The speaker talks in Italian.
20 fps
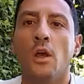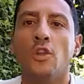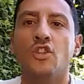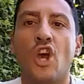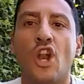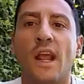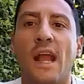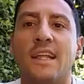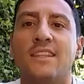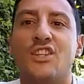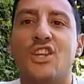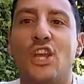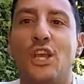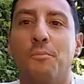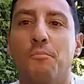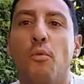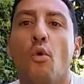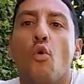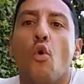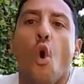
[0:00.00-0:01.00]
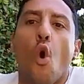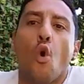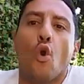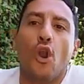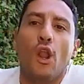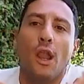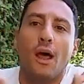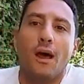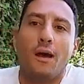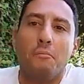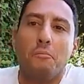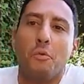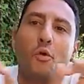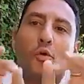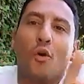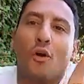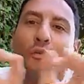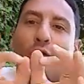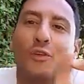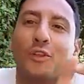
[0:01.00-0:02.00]
Ciao ragazzi, Bucol,
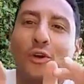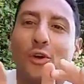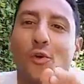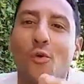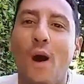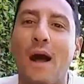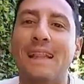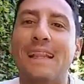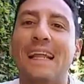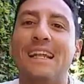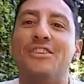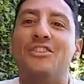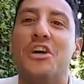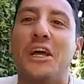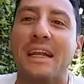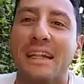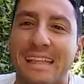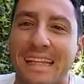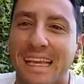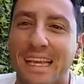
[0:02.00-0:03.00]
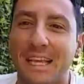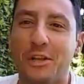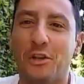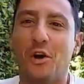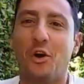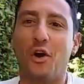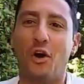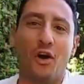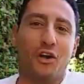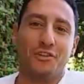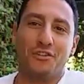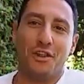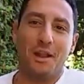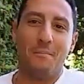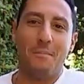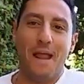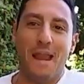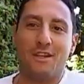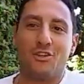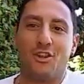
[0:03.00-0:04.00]
Bucol ve lo dico qua, dal giardino, oggi è
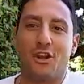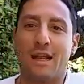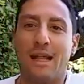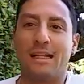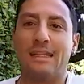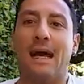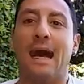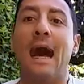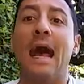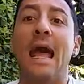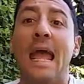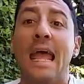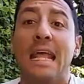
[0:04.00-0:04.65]
una bella giornata